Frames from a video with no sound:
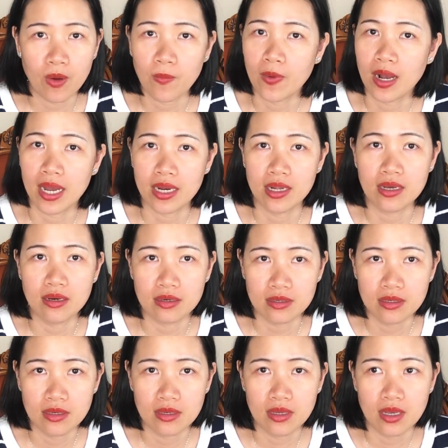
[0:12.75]
không có ai để
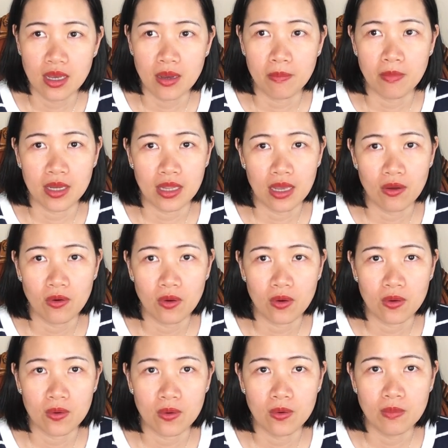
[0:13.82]
gửi mà theo
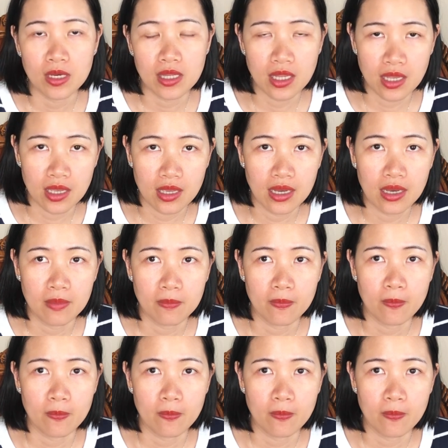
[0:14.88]
luật của bệnh viện á